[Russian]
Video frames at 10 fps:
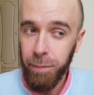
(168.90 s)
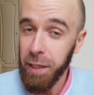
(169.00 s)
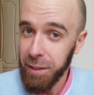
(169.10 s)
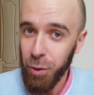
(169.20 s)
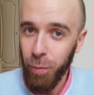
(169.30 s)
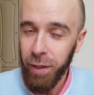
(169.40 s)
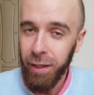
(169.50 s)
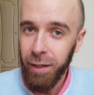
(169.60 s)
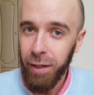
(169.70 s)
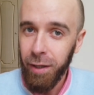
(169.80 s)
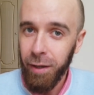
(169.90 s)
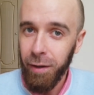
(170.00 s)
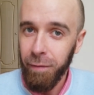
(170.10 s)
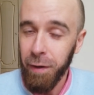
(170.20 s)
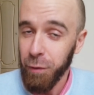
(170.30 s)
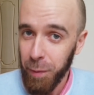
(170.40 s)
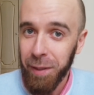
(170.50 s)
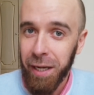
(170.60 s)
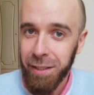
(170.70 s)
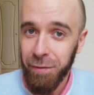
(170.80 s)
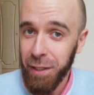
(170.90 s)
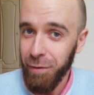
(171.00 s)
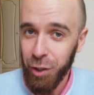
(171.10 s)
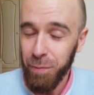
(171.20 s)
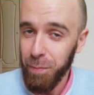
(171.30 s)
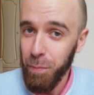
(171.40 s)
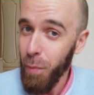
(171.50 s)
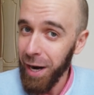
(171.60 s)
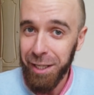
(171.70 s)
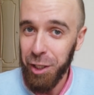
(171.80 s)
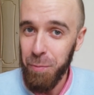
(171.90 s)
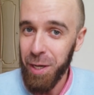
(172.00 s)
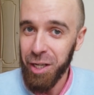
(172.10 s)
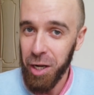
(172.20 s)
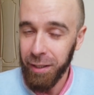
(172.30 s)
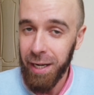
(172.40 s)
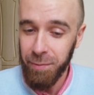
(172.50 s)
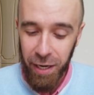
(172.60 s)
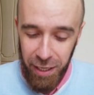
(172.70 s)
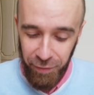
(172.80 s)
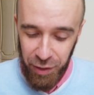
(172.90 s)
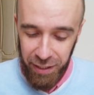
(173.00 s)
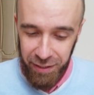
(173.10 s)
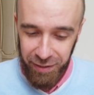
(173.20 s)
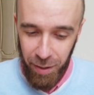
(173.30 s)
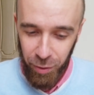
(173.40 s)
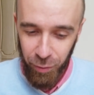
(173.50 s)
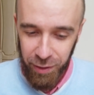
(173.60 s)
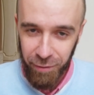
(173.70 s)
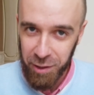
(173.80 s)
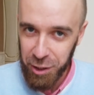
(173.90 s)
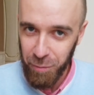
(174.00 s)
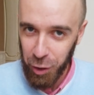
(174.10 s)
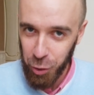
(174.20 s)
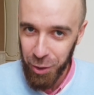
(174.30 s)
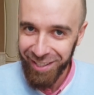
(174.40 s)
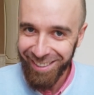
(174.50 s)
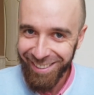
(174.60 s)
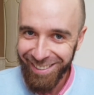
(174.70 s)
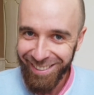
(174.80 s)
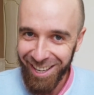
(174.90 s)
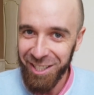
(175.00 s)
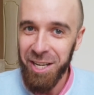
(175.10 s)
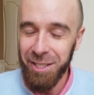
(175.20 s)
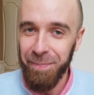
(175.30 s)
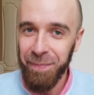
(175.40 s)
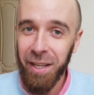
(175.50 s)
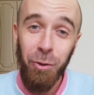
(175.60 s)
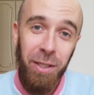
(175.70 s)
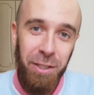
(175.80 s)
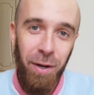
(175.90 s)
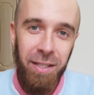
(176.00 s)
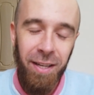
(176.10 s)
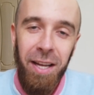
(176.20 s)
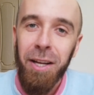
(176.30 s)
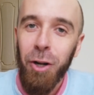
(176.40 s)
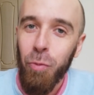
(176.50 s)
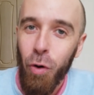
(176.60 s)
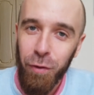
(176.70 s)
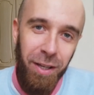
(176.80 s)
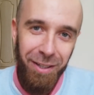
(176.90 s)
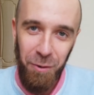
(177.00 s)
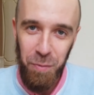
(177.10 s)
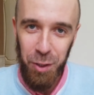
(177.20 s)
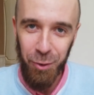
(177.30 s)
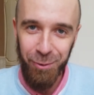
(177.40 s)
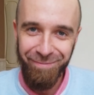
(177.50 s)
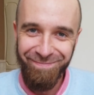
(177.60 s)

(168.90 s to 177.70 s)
перед сном вы вспоминаете все ваши маленькие микрооргазмы, и все они скапливаются в один большой оргазм, который называется «Любовь к миру».